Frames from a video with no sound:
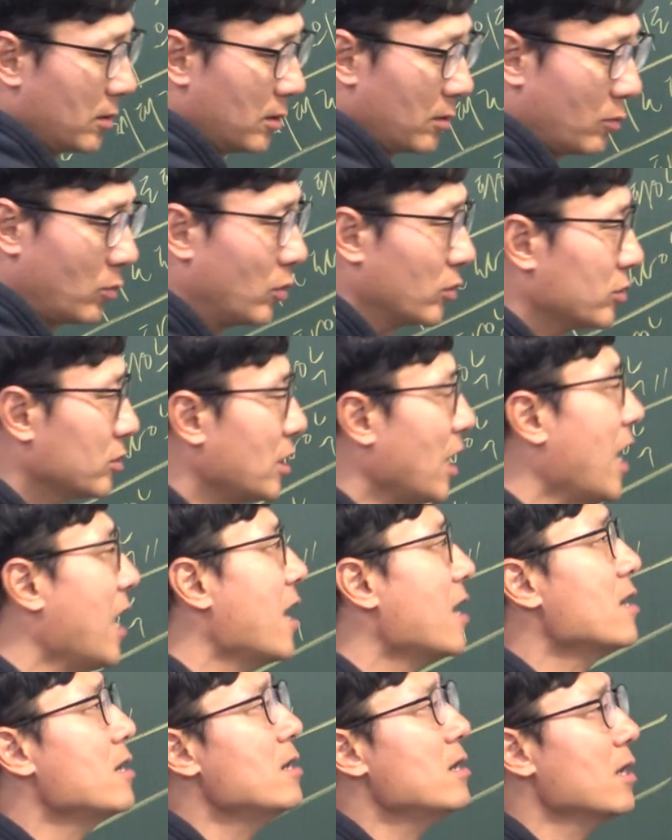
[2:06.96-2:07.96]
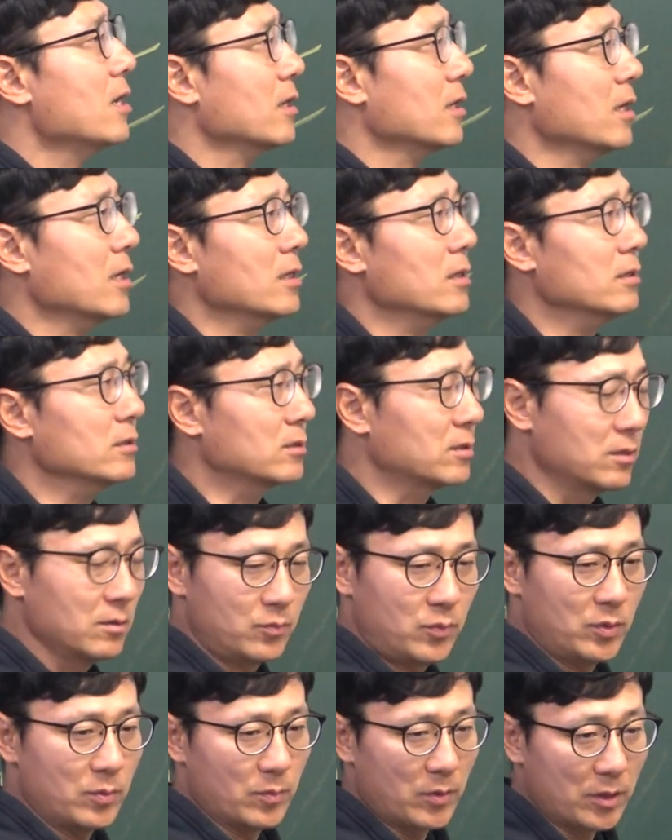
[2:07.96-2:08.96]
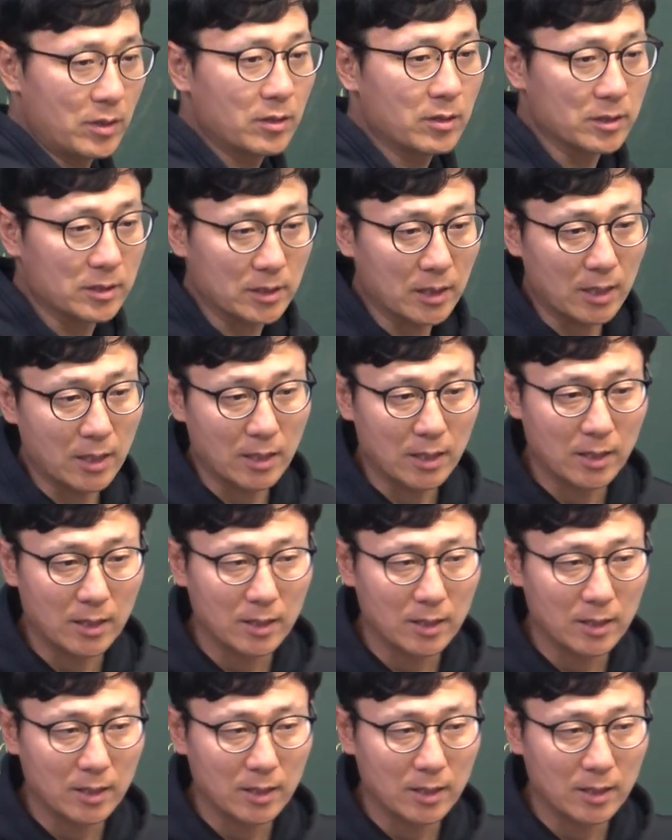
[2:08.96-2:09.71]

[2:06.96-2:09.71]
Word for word: 뭐 찬란한 슬픔 뭐 이런 거 있잖아.